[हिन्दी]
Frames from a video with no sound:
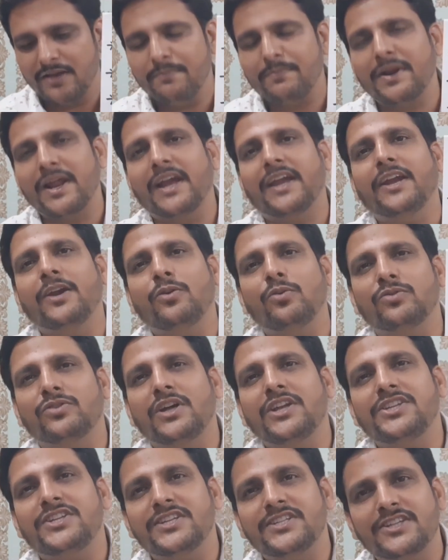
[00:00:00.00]
ये ब्रैकेट
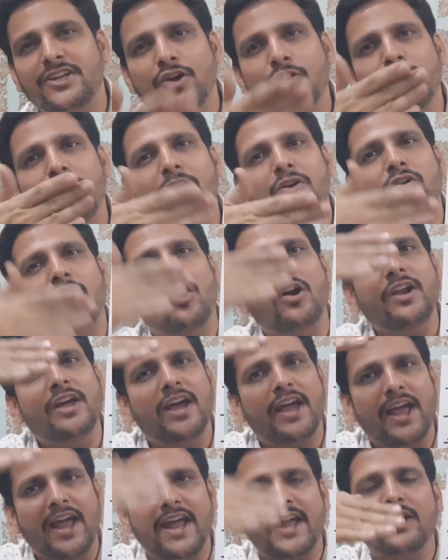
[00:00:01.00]
होता है जिसके ऊपर रॉड
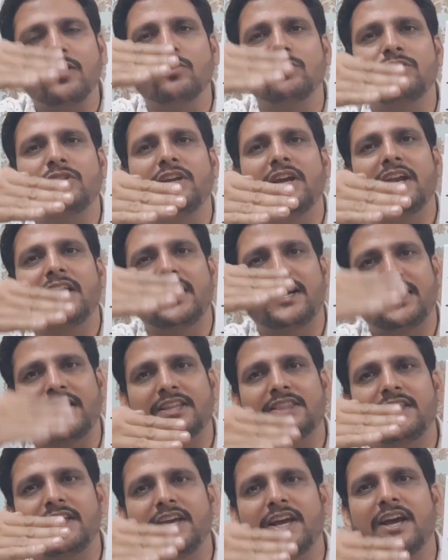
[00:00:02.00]
हैंग होती है
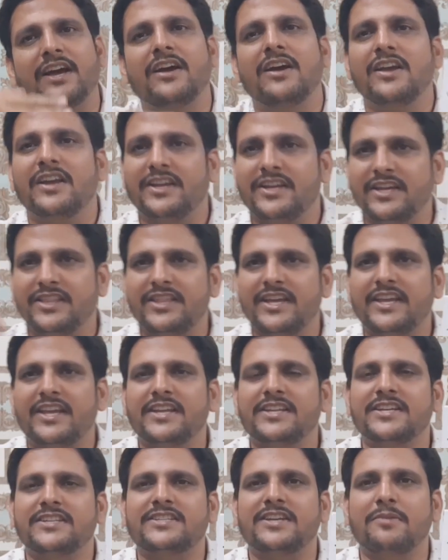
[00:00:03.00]
लटकती है ये
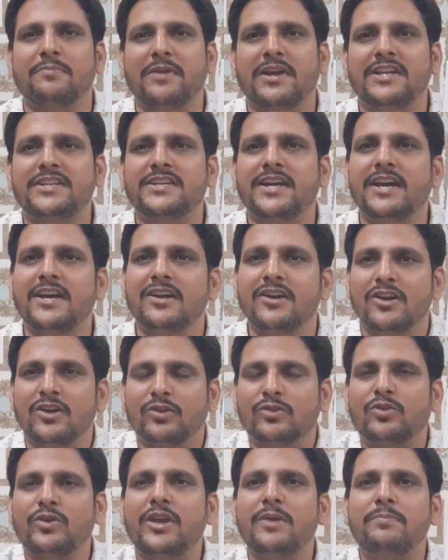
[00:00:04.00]
देखिए जैसे इमेज है
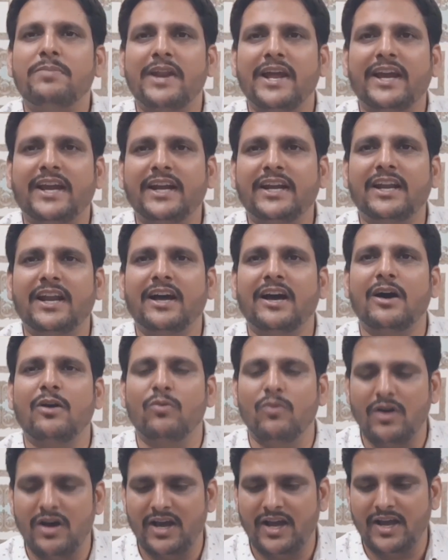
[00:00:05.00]
तो ये ब्रैकेट लगा
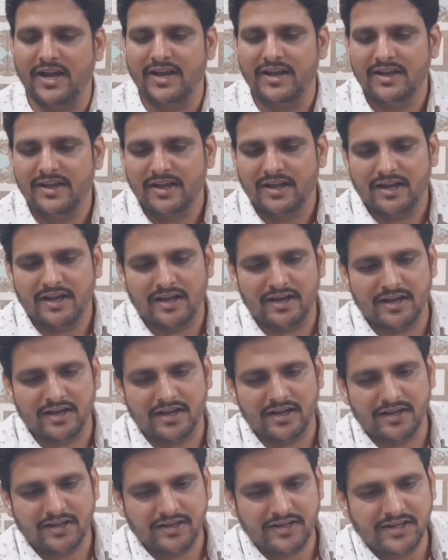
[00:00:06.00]
हुआ है
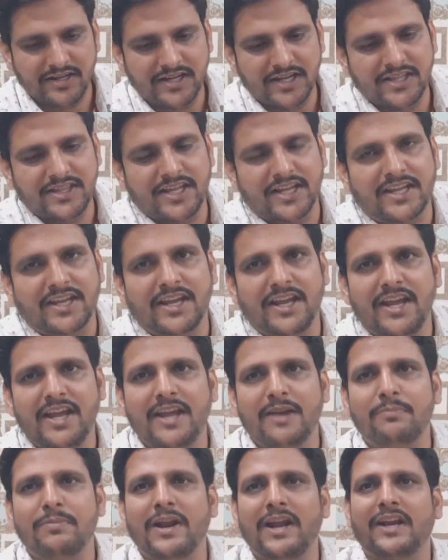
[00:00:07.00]
आ, ये देखिए
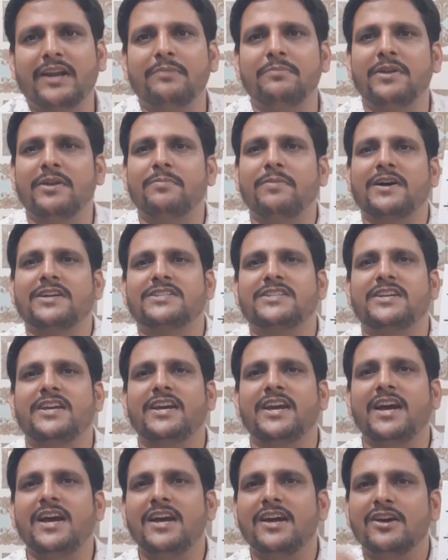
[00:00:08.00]
एक ब्रैकेट मेरे पास
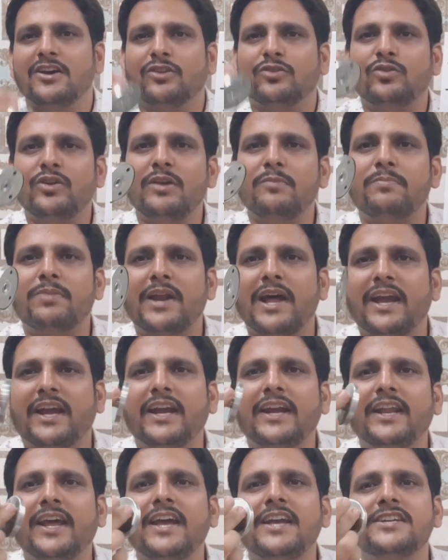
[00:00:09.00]
ये है तो ये
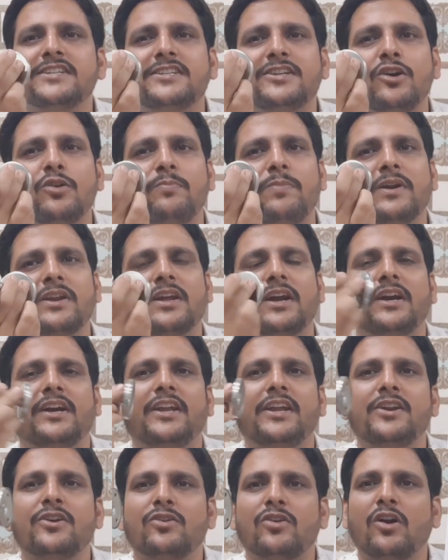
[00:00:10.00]
ब्रैकेट है इसके ऊपर
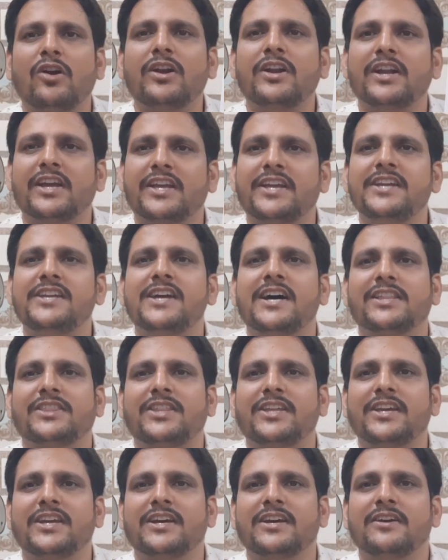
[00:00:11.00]
कर्टेन रॉड रखी
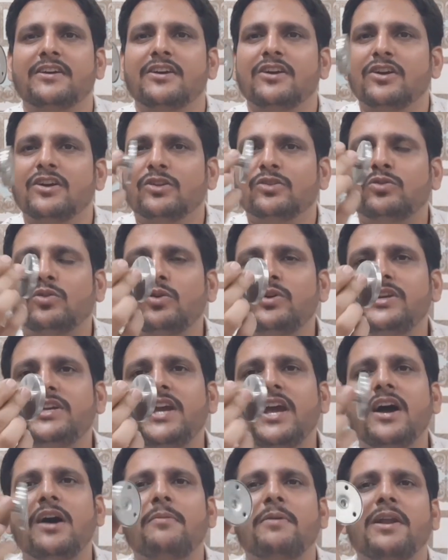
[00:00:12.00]
जाती है तो
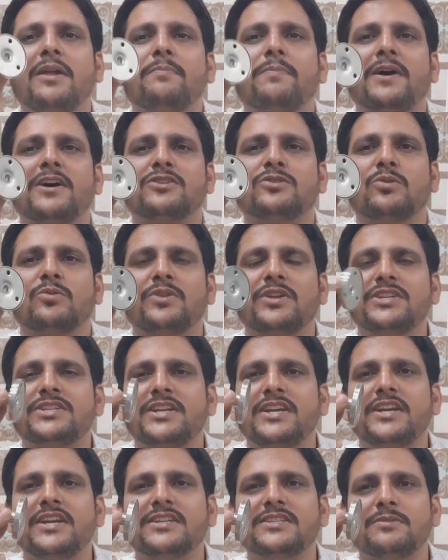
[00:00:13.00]
ये हमारे पास होनी
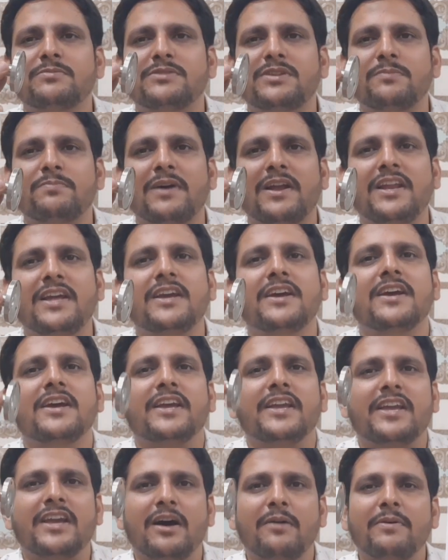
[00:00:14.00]
चाहिए सबसे पहले
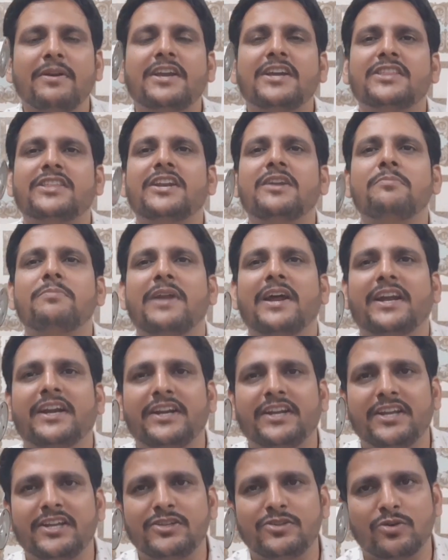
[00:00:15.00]
कि हमें कितने
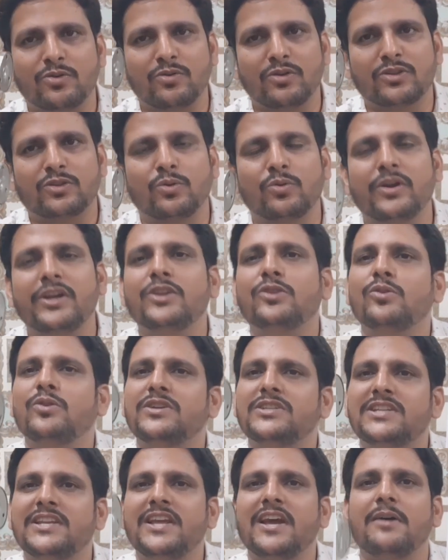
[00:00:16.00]
ब्रैकेट की ज़रूरत होगी तो
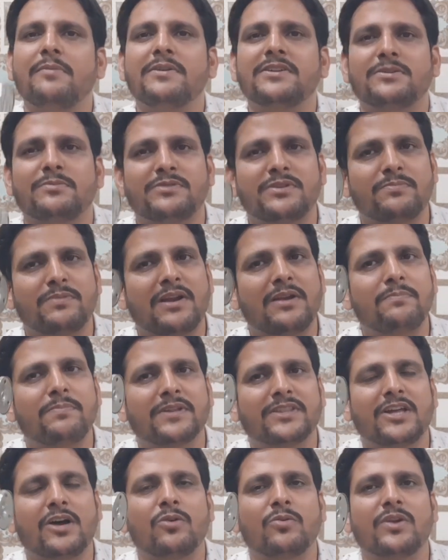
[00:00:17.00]
इसलिए हमें सबसे पहले
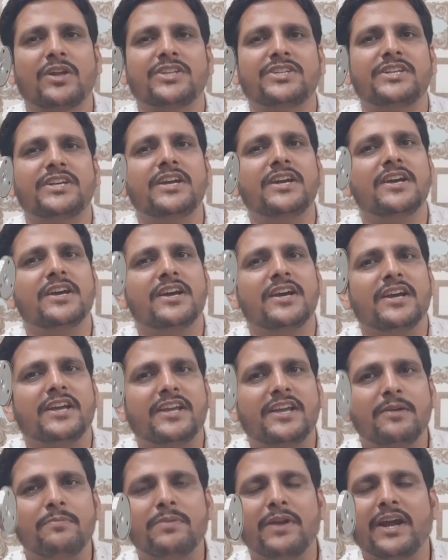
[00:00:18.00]
पता होना चाहिए
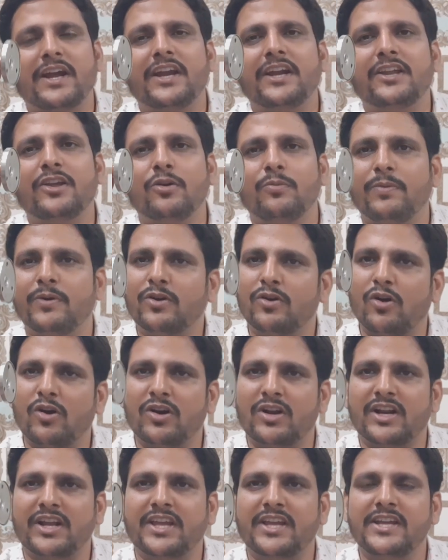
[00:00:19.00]
कि ब्रैकेट के ऊपर
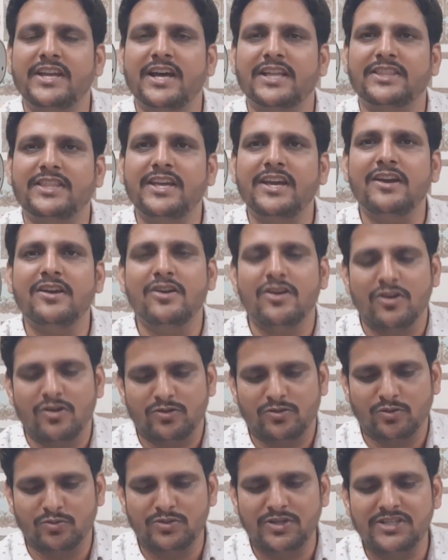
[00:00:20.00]
रॉड रखी जाती है
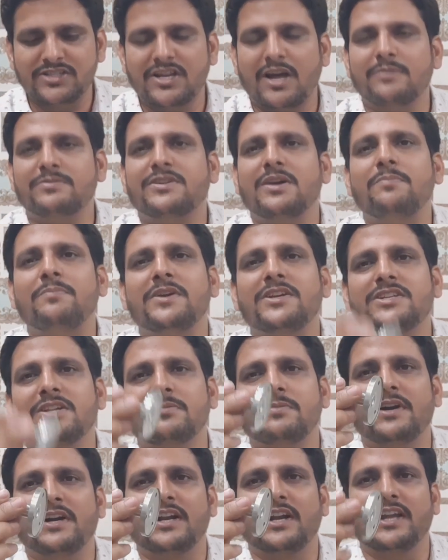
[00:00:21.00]
तो उसी हिसाब से हम
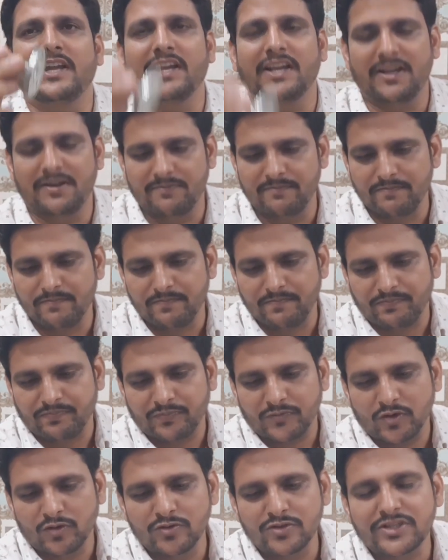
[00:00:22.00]
मेजरमेंट लेंगे
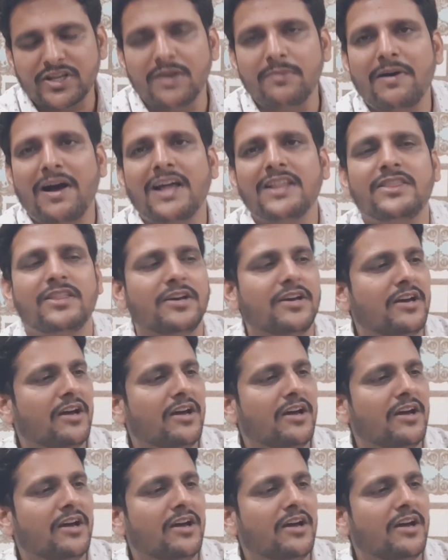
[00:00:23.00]
उसके बाद